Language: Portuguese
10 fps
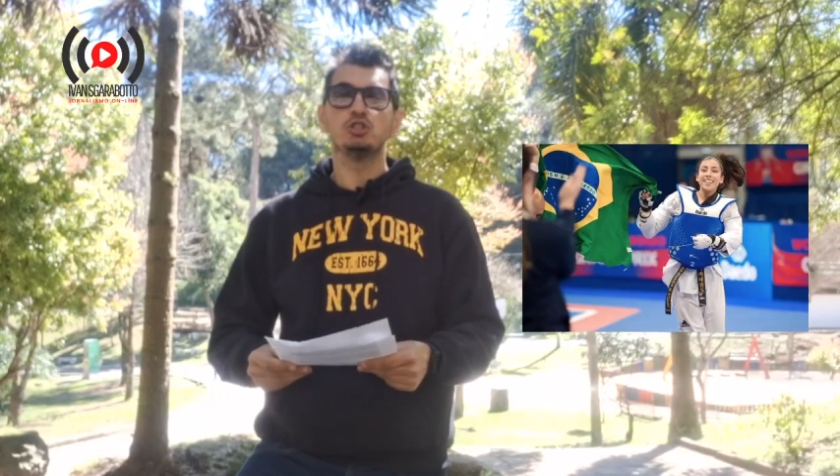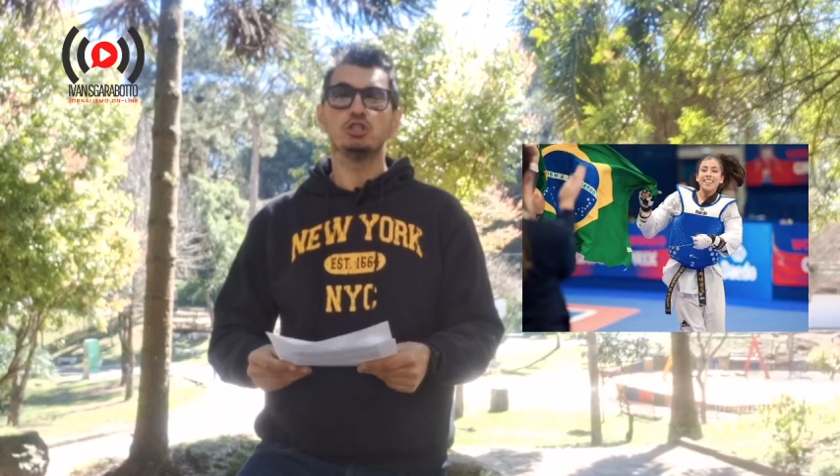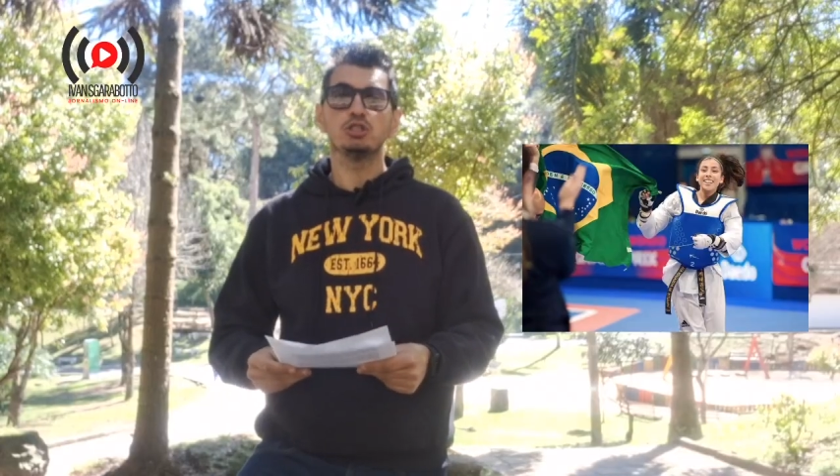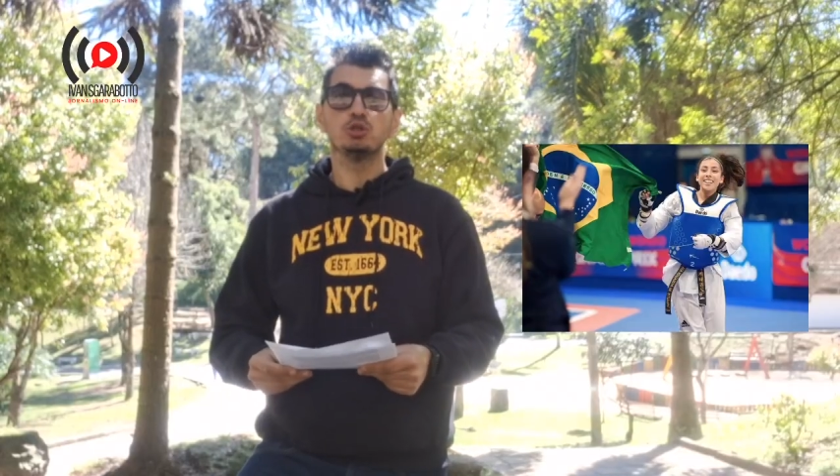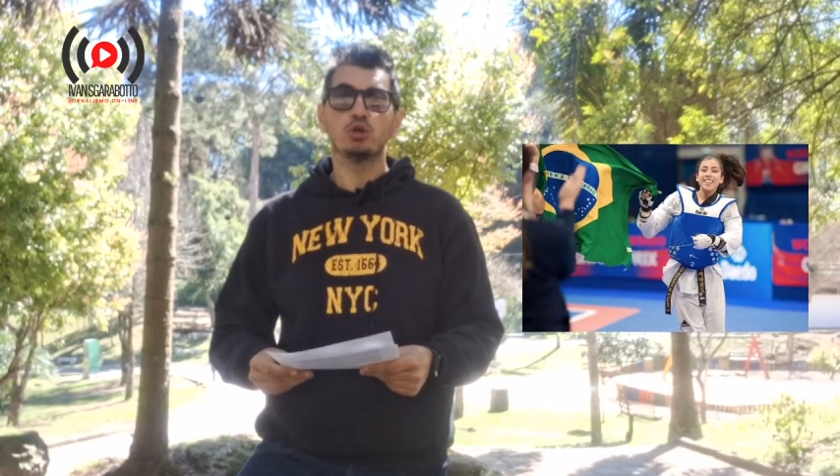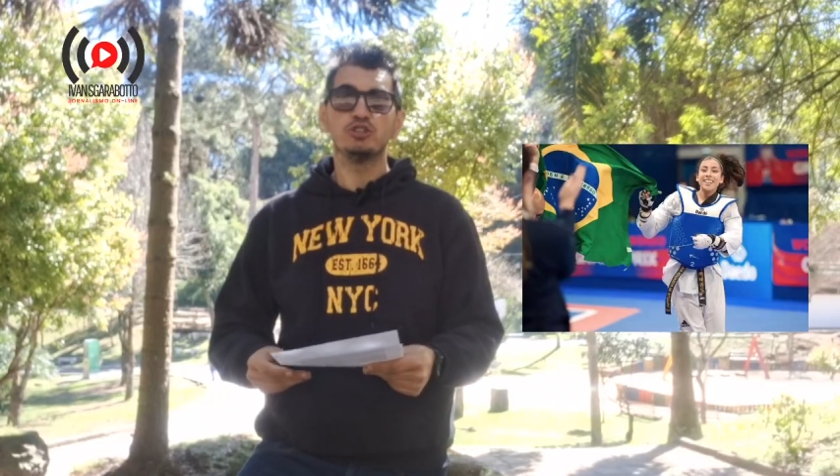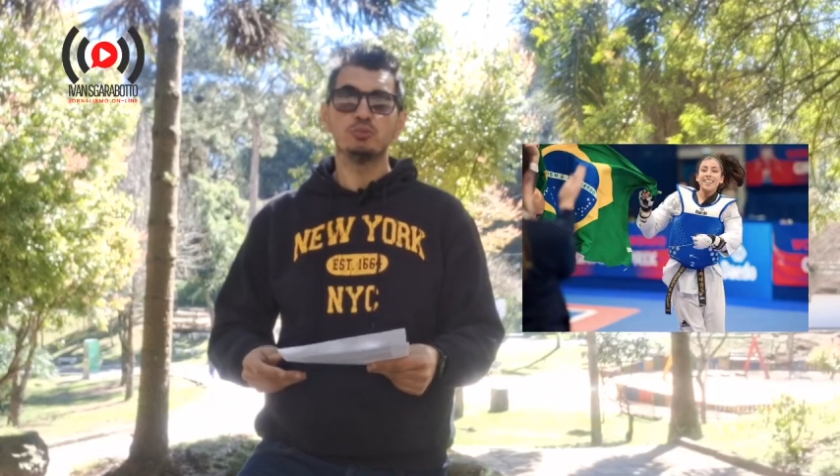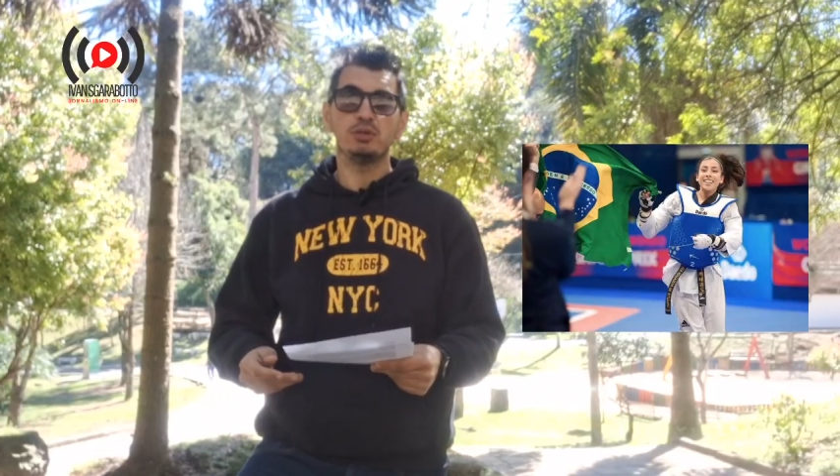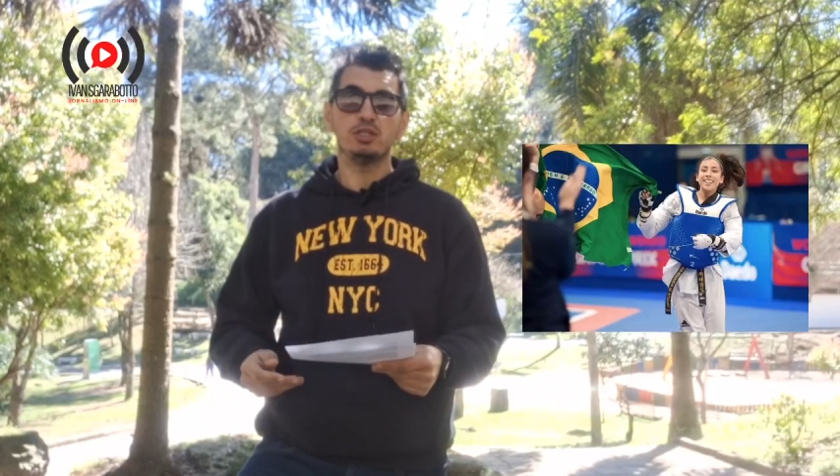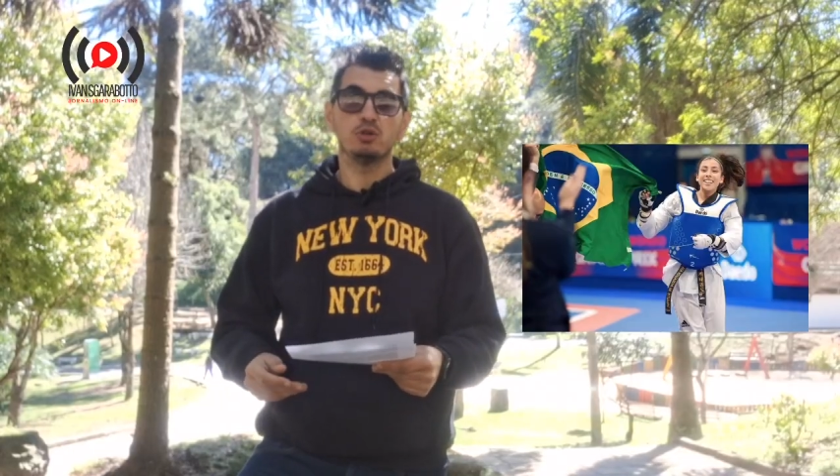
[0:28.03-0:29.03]
de
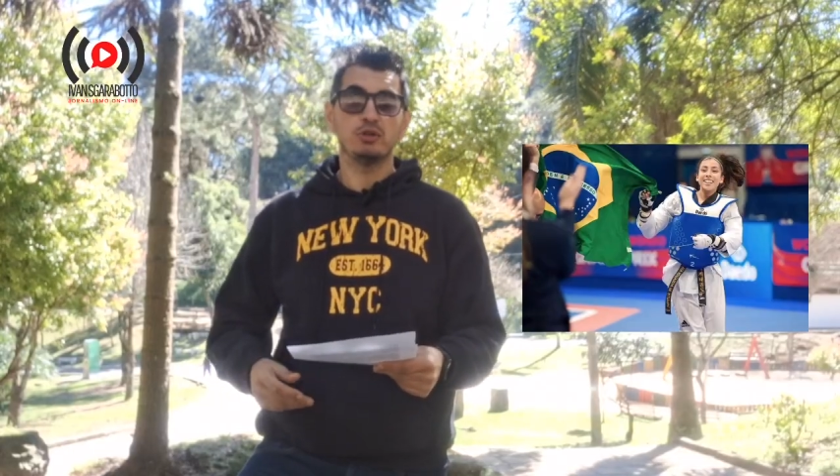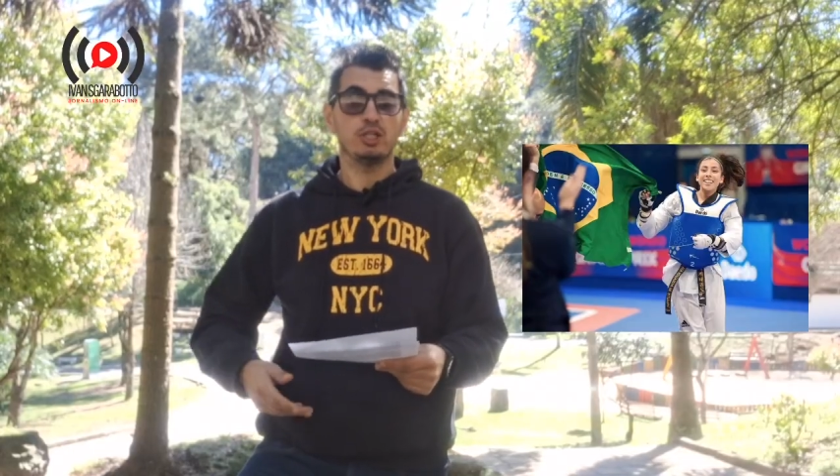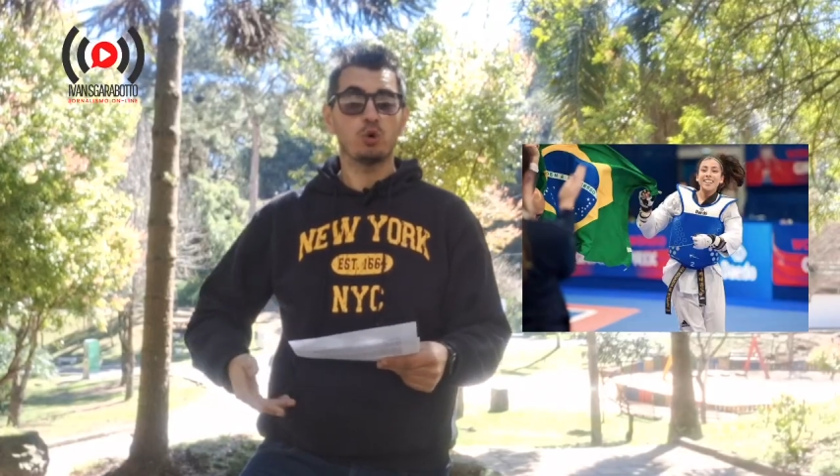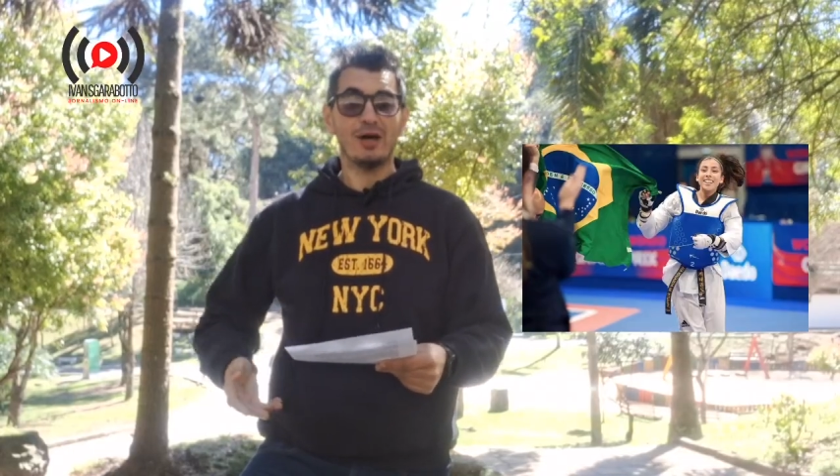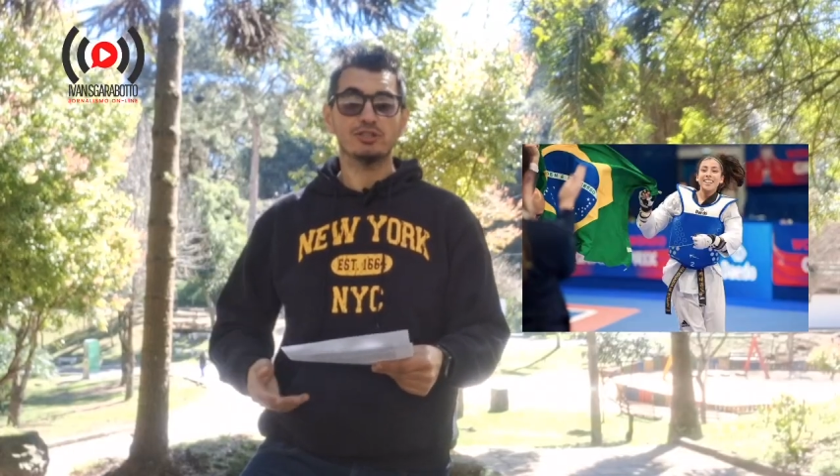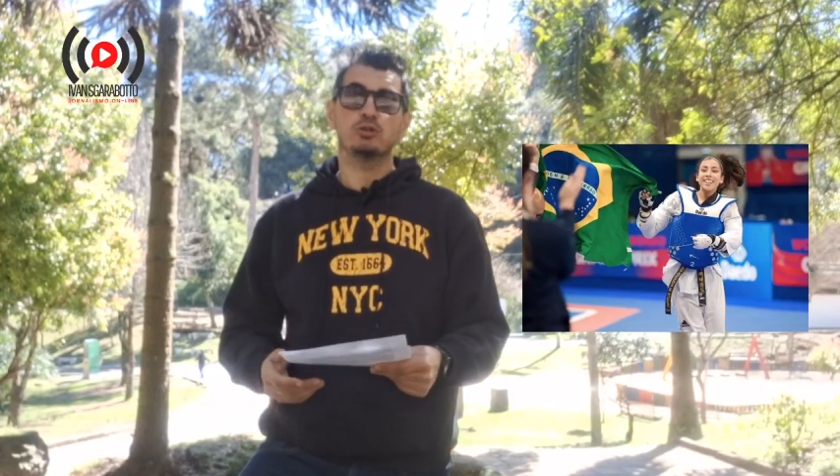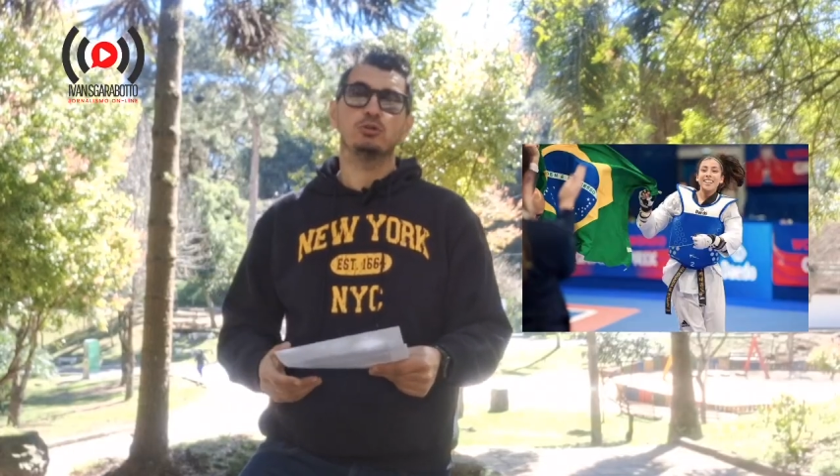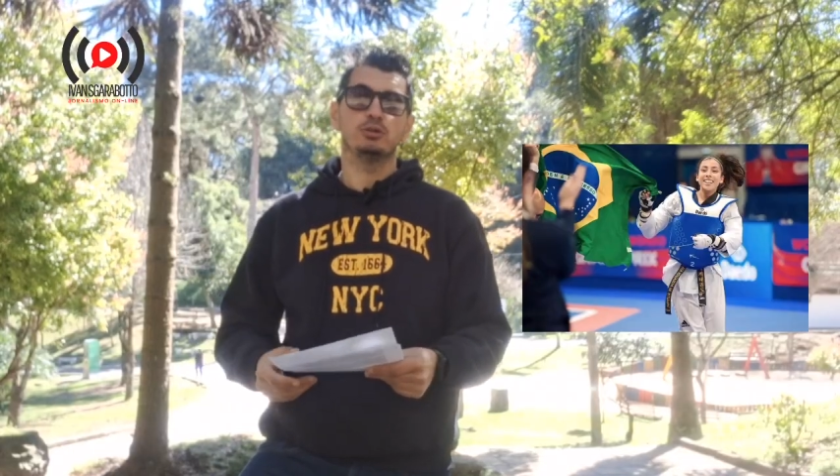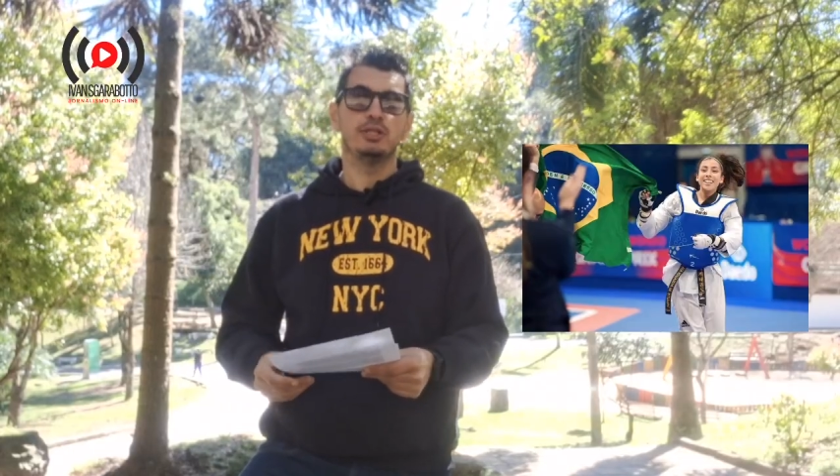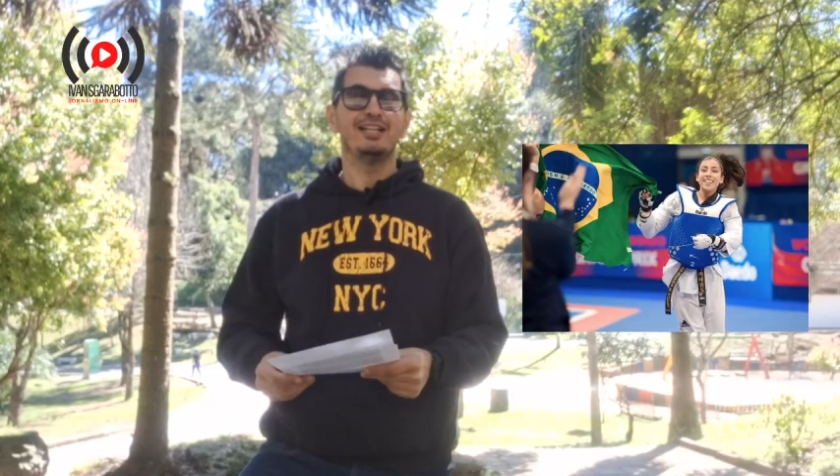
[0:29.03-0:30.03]

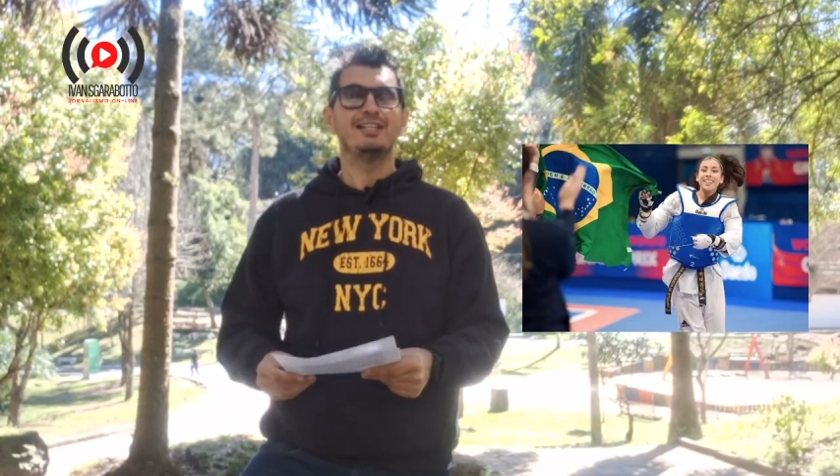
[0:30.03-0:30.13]
2004